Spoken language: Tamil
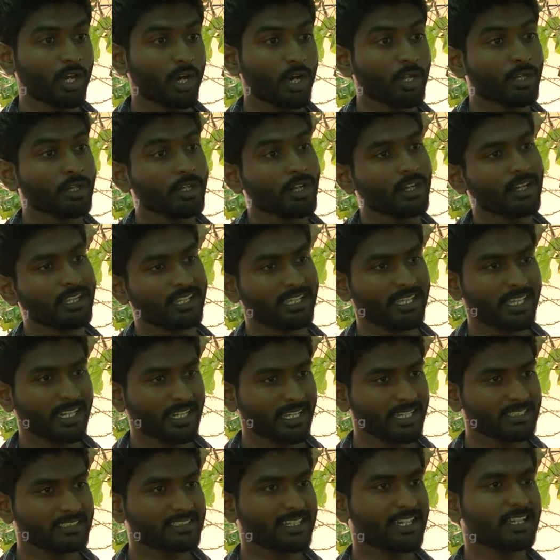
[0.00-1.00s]
ஆர்கானிக்
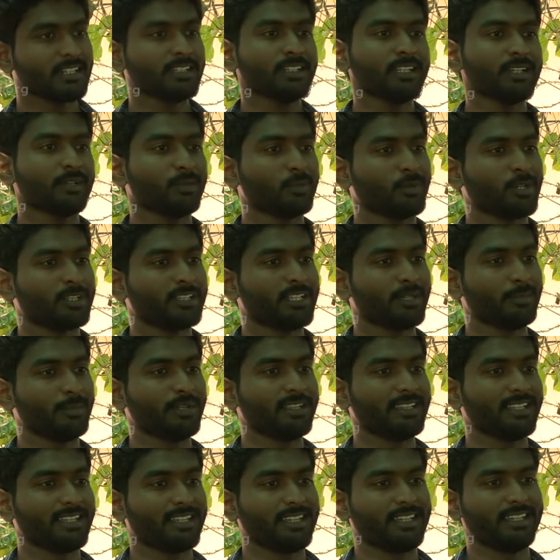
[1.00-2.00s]
இயற்கை சார்ந்த உரத்தை
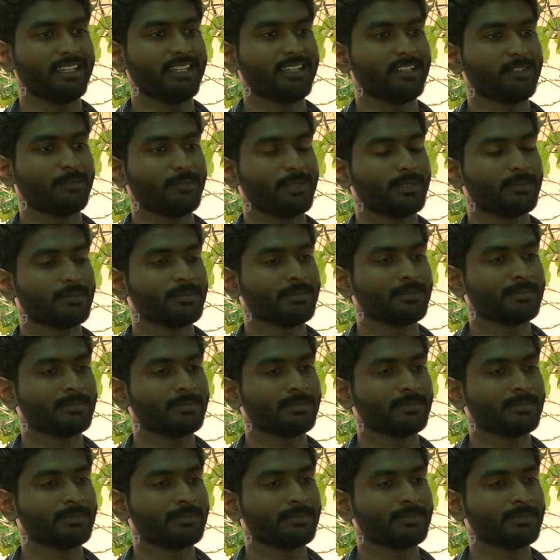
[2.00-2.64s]
எப்படி தயாரிக்கிறதுமா